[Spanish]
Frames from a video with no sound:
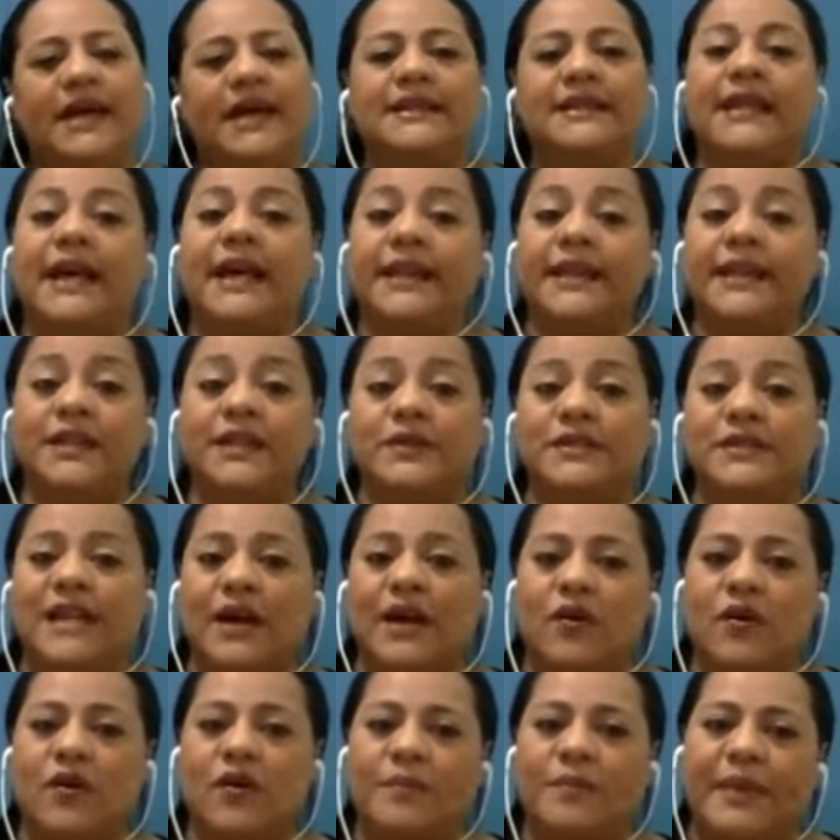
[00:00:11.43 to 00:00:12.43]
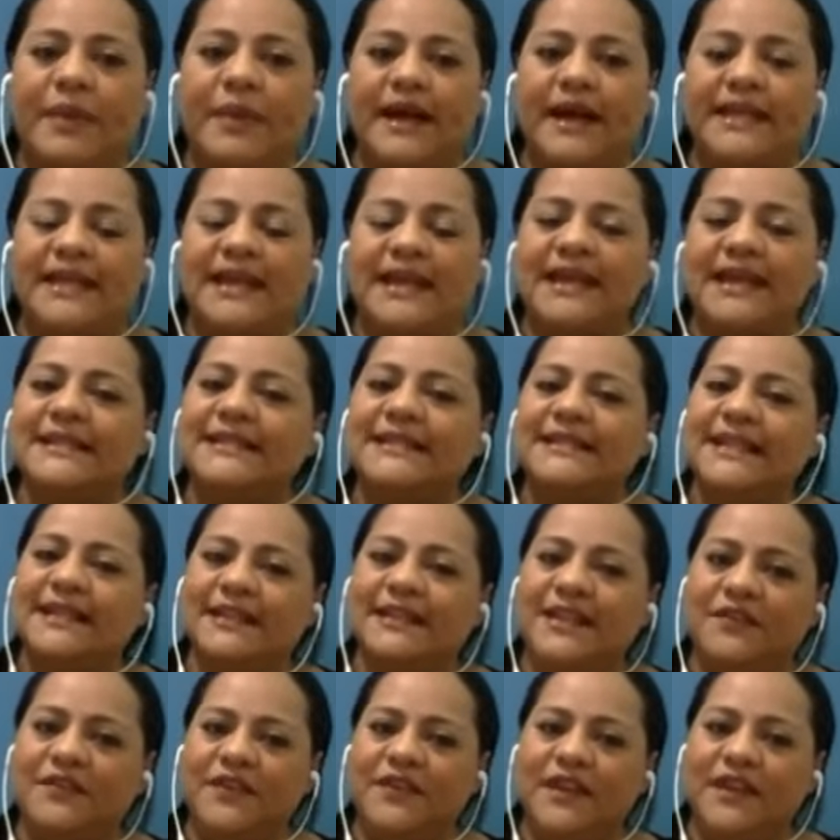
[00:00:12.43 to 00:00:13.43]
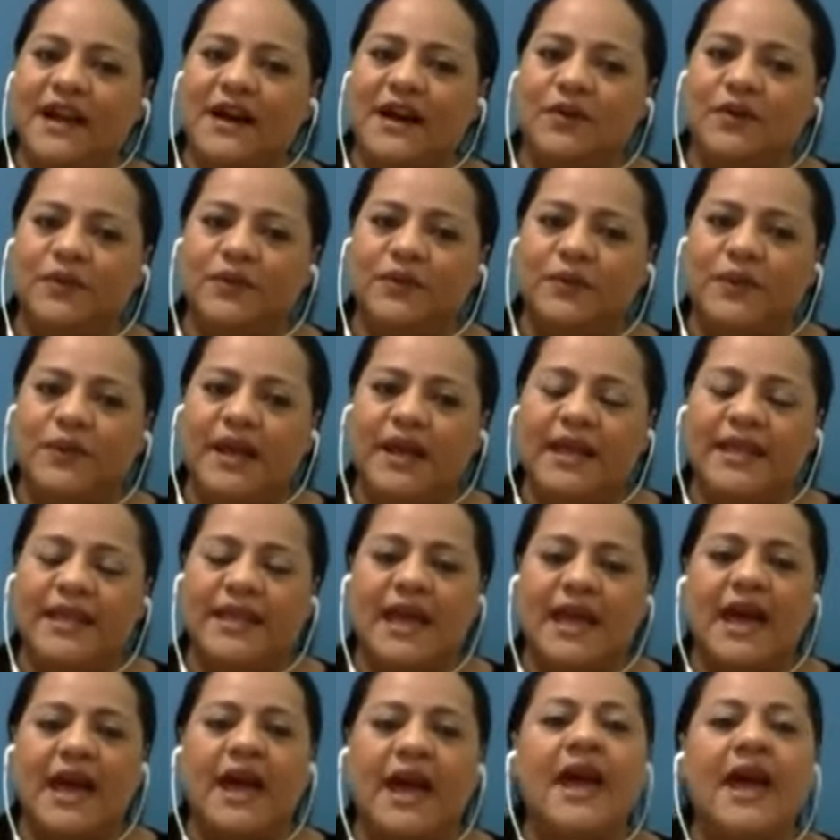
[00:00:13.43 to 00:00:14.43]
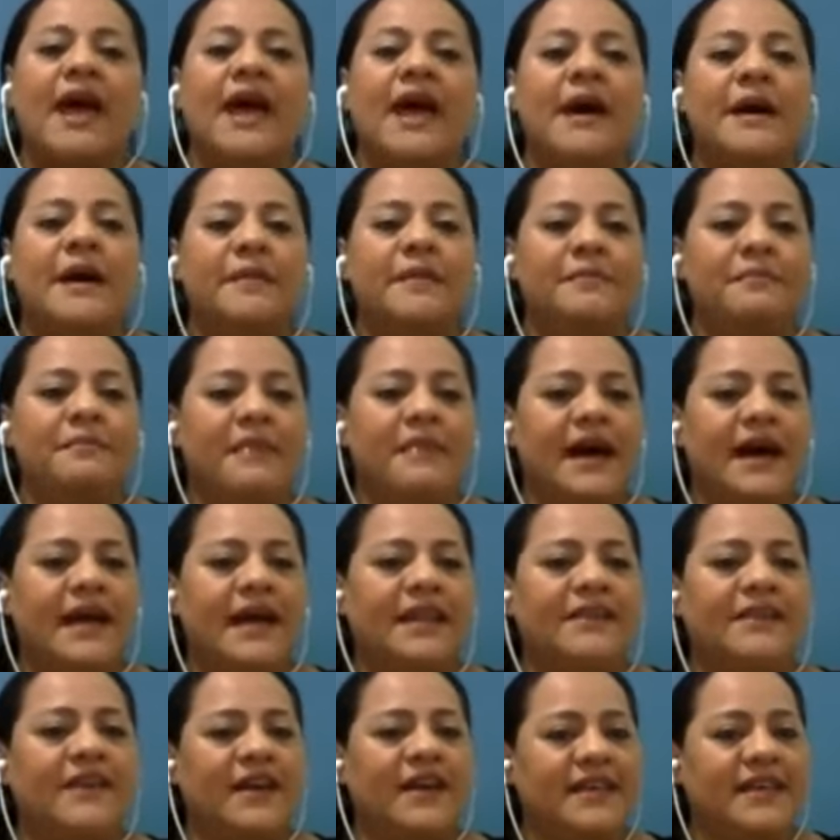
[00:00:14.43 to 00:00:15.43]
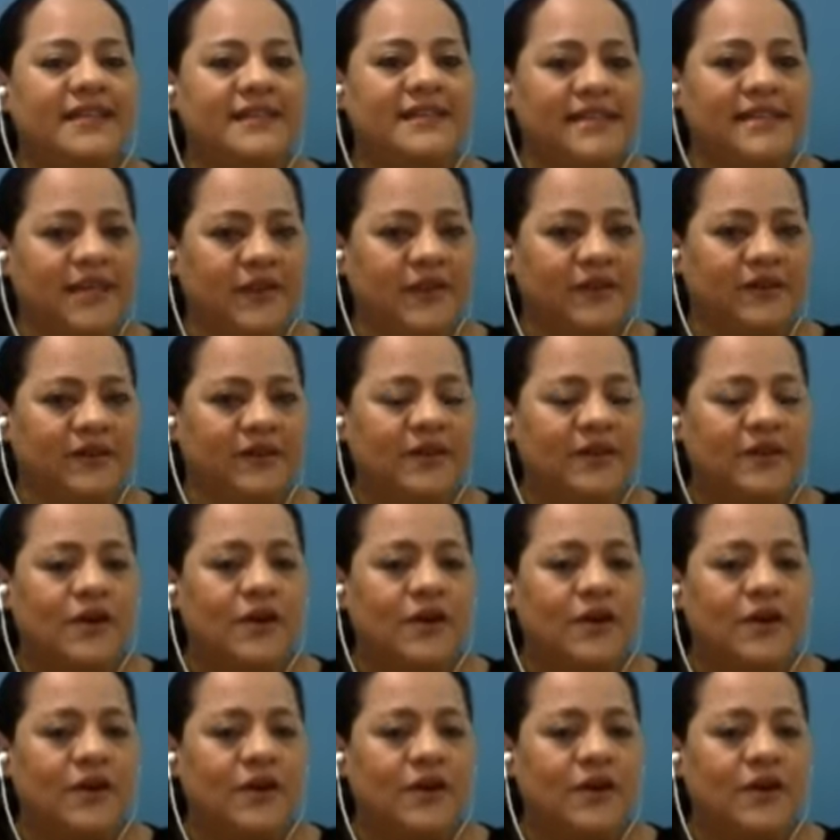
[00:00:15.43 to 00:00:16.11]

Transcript: tarde nos acompaña la científica hondureña Mari Vallecillo,